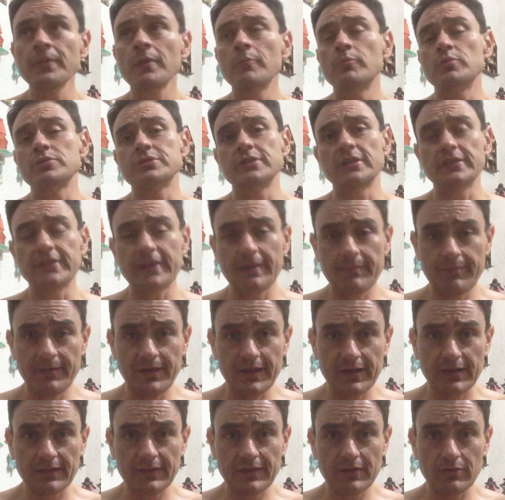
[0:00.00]
pues el té
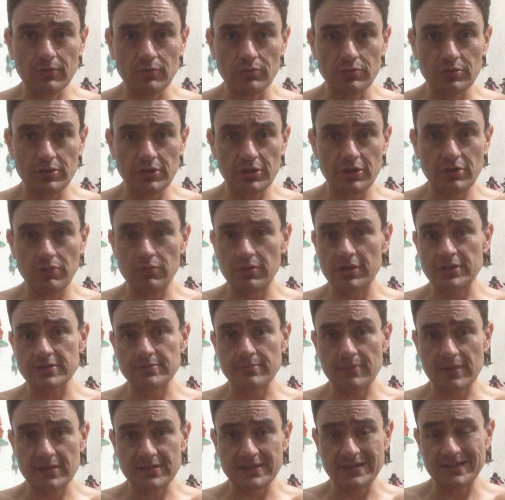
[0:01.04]
verde contiene unas
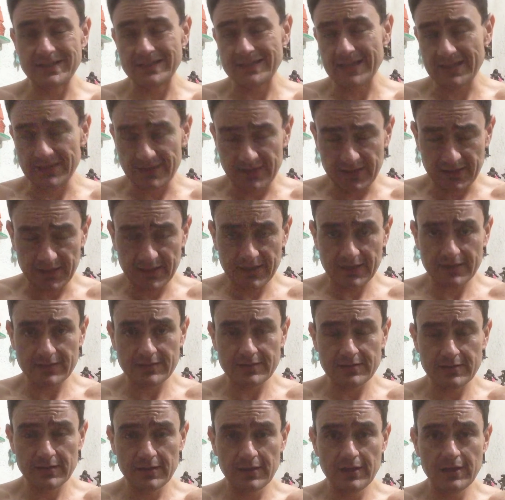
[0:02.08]
bases
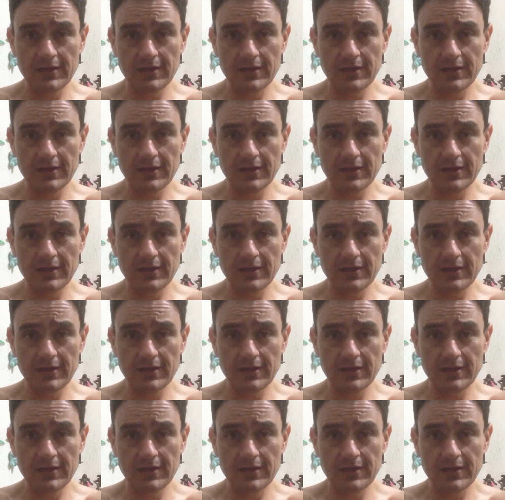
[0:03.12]
sánticas,